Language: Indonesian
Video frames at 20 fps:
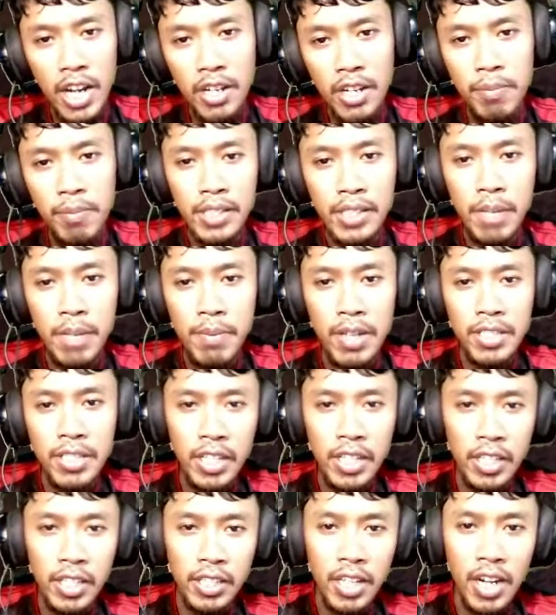
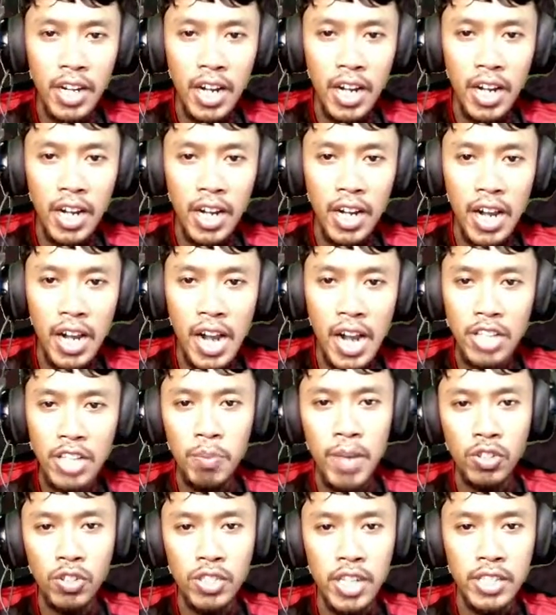basa-basi kita langsung
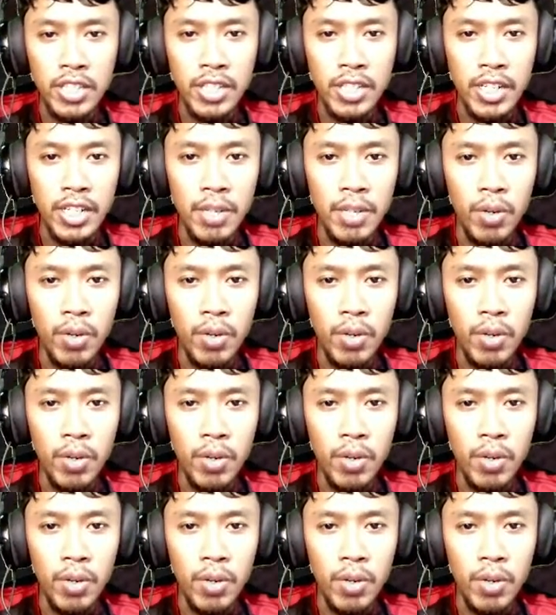masuk saja nih